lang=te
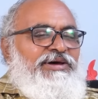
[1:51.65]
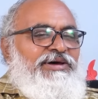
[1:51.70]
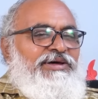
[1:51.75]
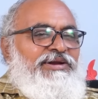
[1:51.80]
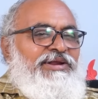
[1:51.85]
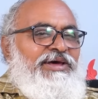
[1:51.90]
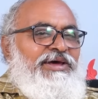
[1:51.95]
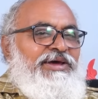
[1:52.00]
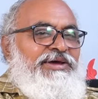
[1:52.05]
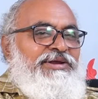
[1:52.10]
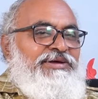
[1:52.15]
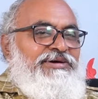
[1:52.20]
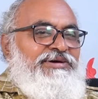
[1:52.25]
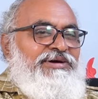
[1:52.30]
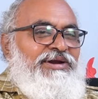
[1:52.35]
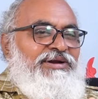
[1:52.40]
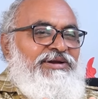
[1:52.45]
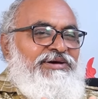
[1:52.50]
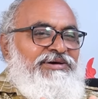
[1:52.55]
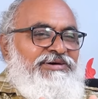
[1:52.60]
అలా ఆయన
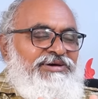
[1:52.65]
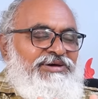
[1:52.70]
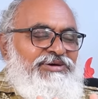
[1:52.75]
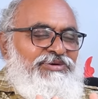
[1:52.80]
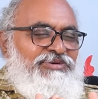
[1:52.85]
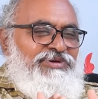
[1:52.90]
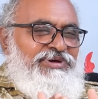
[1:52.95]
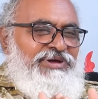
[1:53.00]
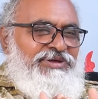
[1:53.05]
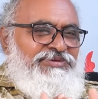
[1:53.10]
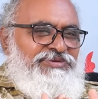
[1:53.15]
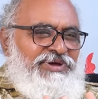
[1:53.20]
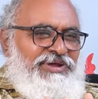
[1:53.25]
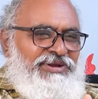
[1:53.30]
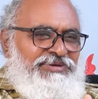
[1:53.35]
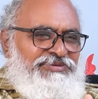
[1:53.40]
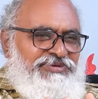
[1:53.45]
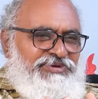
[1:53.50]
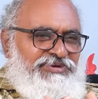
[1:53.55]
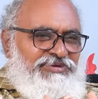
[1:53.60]
కళాకారుడిగా
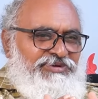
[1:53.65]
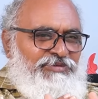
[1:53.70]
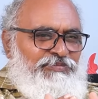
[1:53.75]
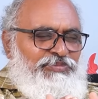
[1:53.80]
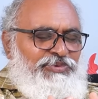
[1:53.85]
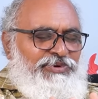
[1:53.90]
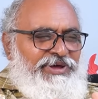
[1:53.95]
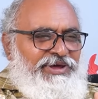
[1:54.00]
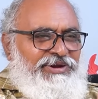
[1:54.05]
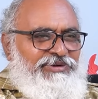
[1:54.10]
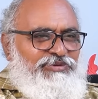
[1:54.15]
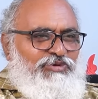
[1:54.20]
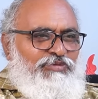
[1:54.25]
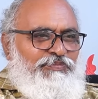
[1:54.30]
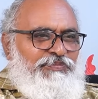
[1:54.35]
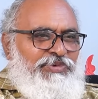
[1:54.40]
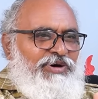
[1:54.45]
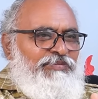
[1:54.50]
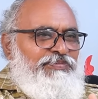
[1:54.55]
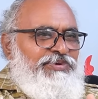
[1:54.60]
చాలా చిన్నప్పుడే ఆయనకు
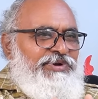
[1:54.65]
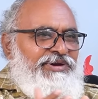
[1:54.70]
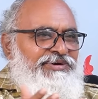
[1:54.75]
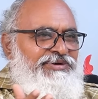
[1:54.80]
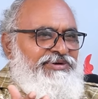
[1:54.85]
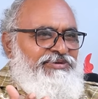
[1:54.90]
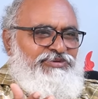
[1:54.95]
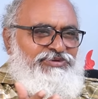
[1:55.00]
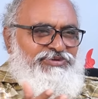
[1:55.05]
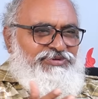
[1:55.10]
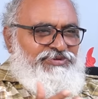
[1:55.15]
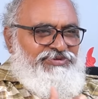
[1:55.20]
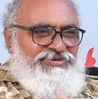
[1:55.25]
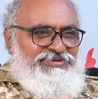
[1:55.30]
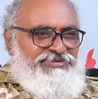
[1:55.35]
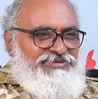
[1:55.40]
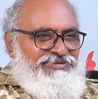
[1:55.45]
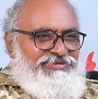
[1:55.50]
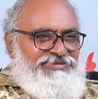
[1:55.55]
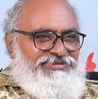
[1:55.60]
పాపులారిటీ
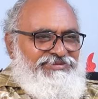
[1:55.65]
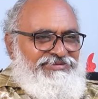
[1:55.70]
వచ్చేసింది